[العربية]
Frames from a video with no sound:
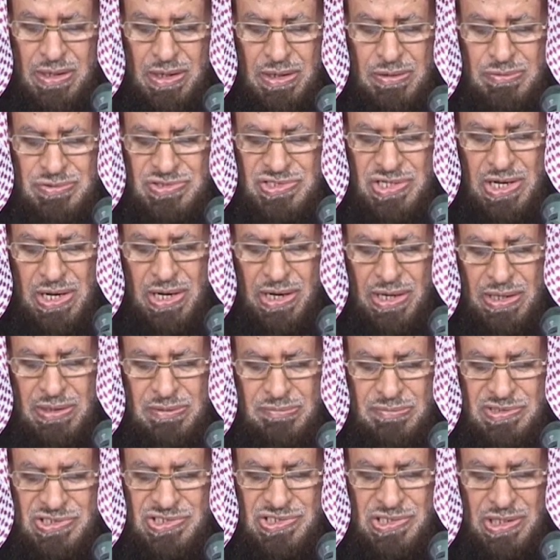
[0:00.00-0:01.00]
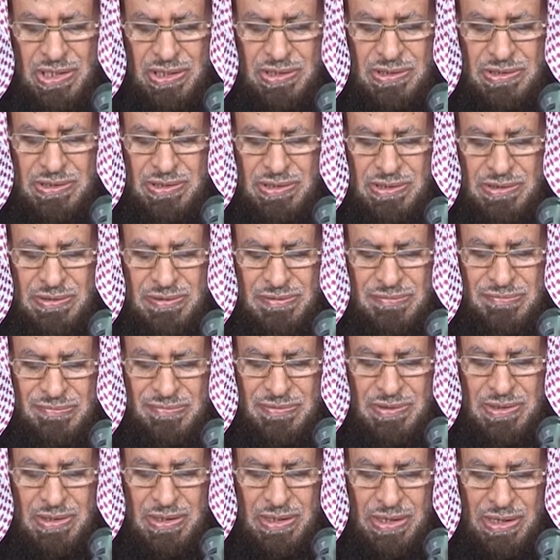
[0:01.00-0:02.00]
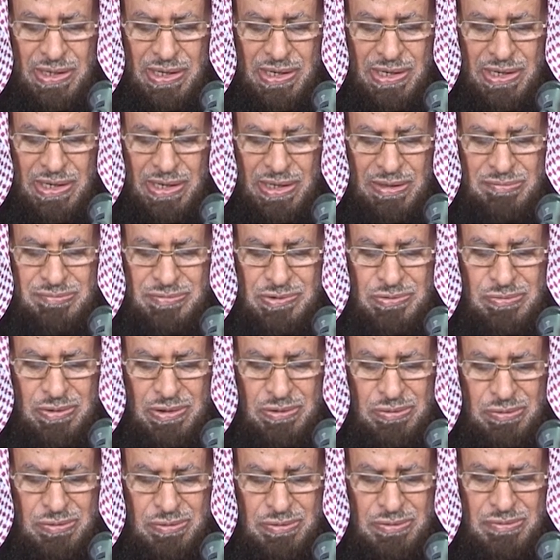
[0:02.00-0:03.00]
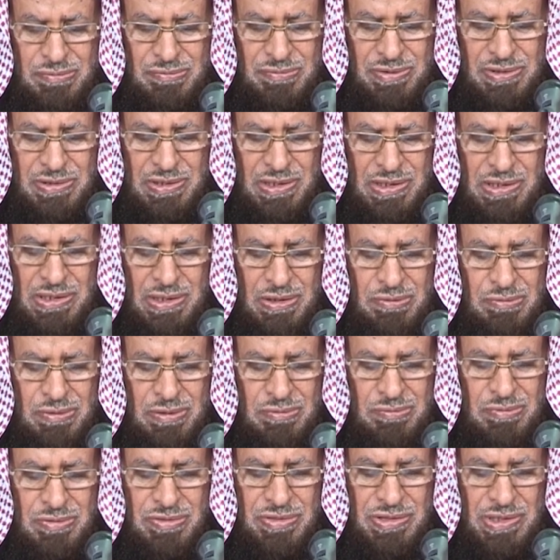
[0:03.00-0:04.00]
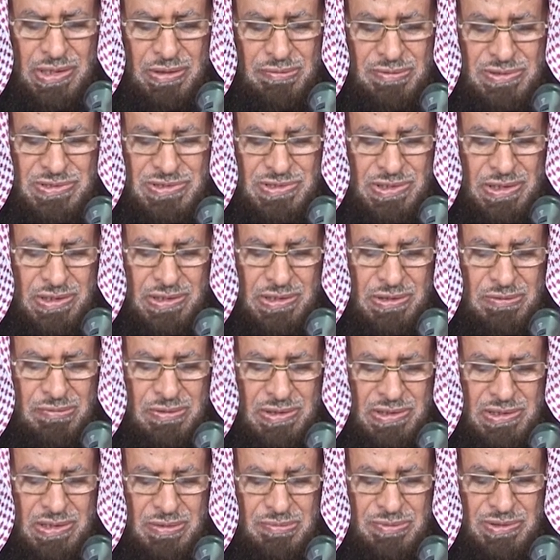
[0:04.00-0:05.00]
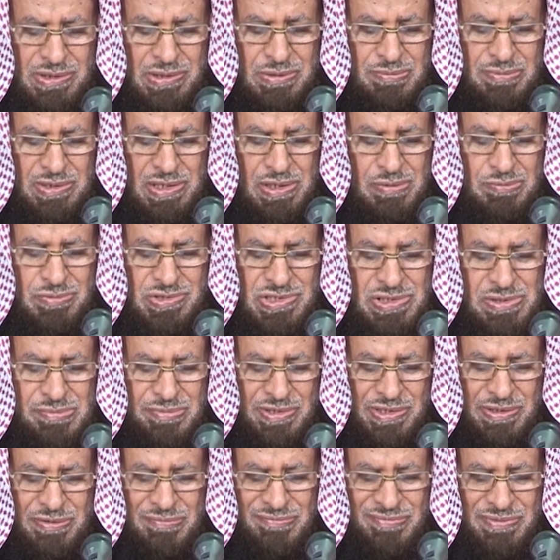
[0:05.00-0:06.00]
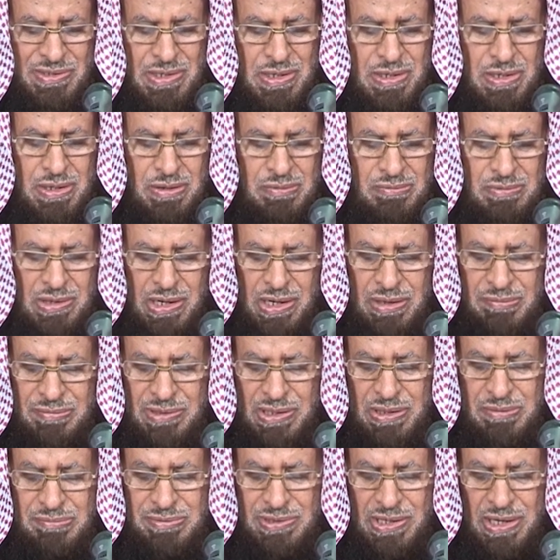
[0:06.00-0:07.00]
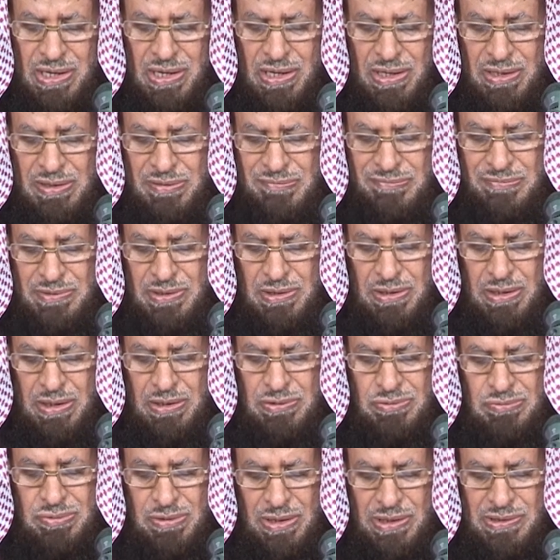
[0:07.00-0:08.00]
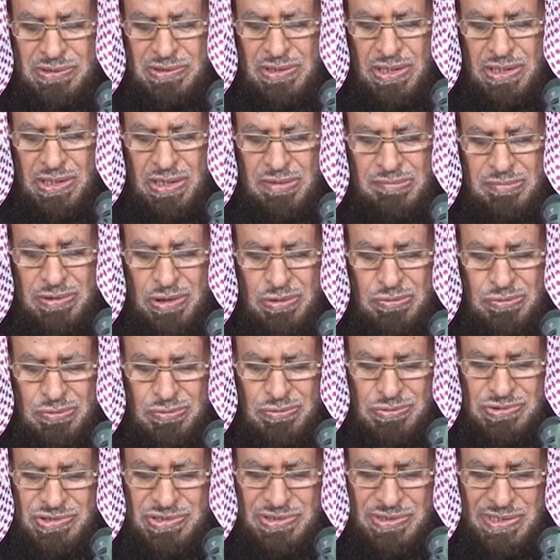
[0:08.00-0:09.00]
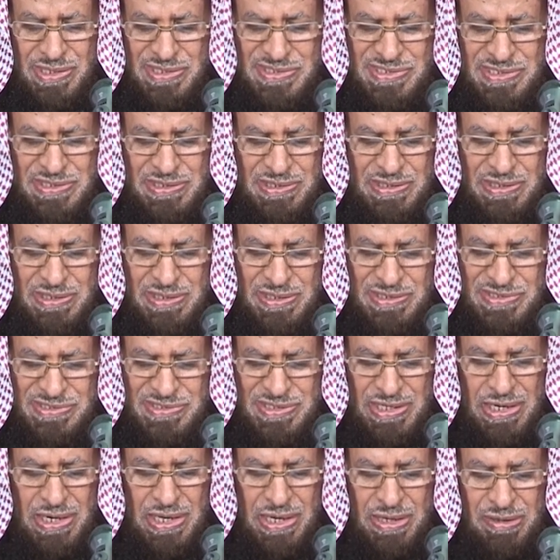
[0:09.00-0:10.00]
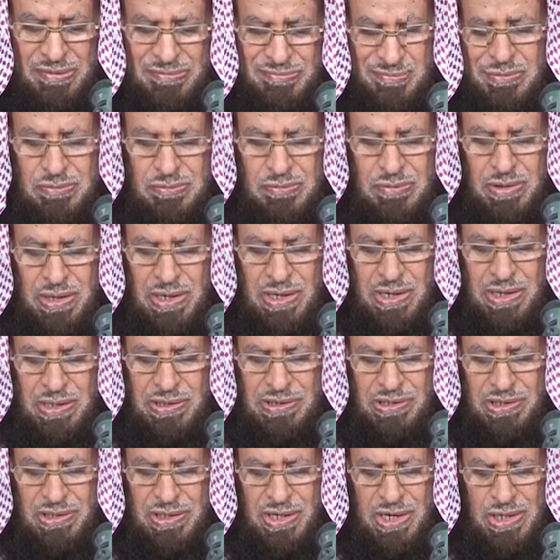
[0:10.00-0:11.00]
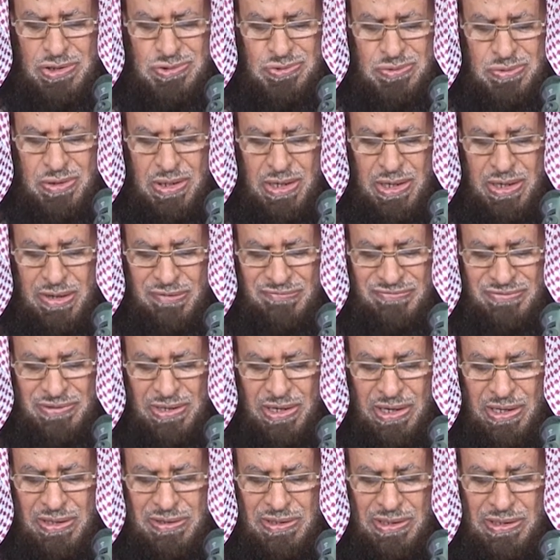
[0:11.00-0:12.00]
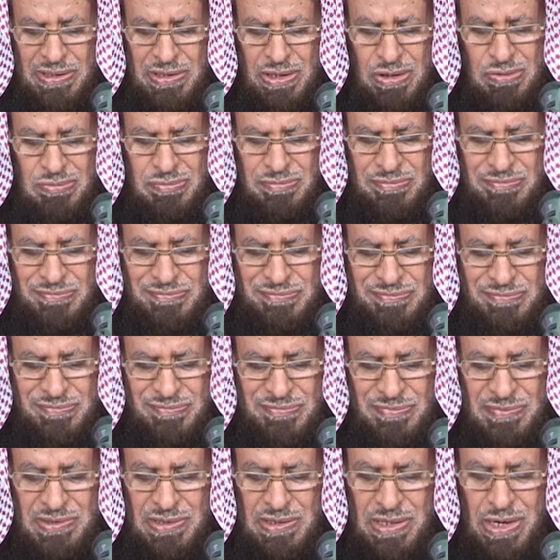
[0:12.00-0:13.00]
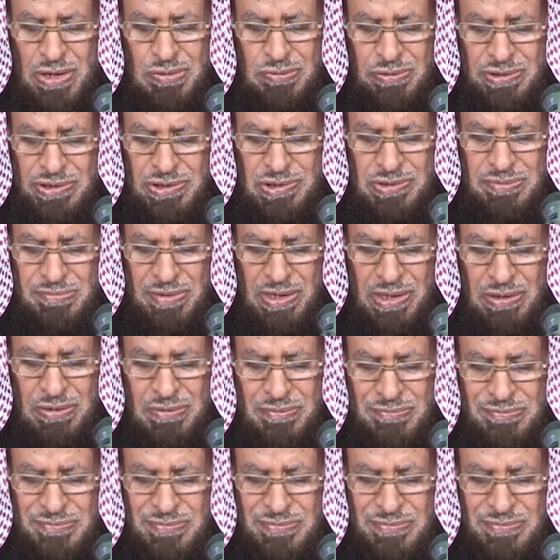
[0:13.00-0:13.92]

او صاعا من شعير على العبد والحر والذكر والانثى والصغير والكبير من المسلمين وامر بها أن تؤدى قبل خروج الناس إلى الصلاة وإخراجها في هذا اليوم له حكمة